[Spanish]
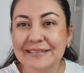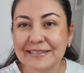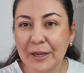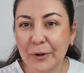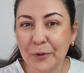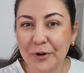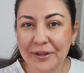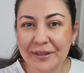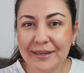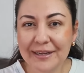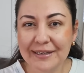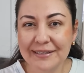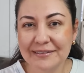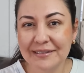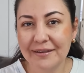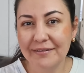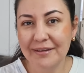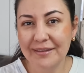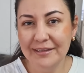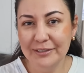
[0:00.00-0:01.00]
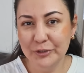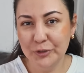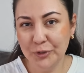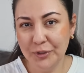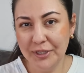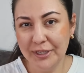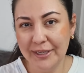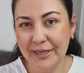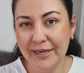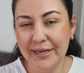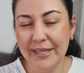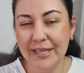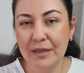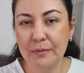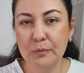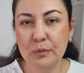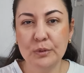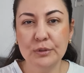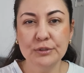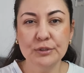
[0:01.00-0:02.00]
¿Se acuerdan que les había dicho que
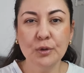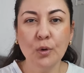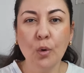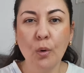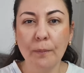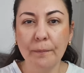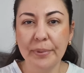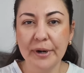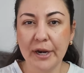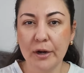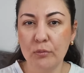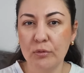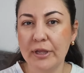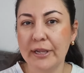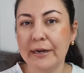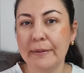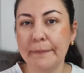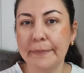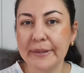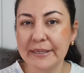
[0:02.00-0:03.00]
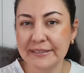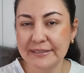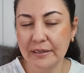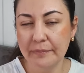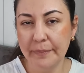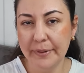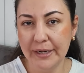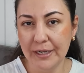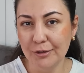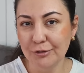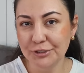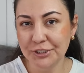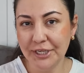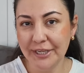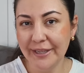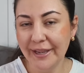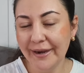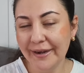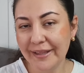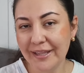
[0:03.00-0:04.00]
queríamos comprar una repisa para el
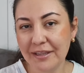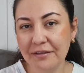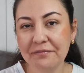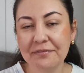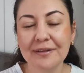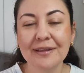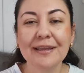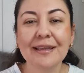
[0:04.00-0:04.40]
Arif?